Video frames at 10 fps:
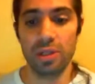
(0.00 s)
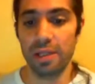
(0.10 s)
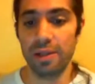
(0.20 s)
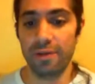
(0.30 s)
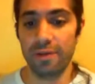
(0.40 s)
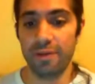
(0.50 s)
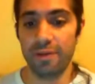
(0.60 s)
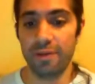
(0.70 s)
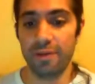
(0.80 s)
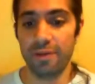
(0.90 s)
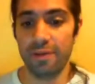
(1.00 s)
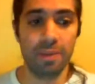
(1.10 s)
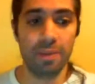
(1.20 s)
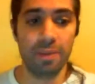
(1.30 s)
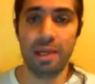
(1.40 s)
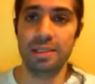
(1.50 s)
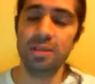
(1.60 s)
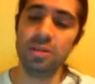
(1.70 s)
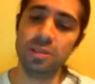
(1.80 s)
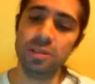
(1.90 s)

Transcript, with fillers: diferentes tipos de ataques. ¿sí? Entonces,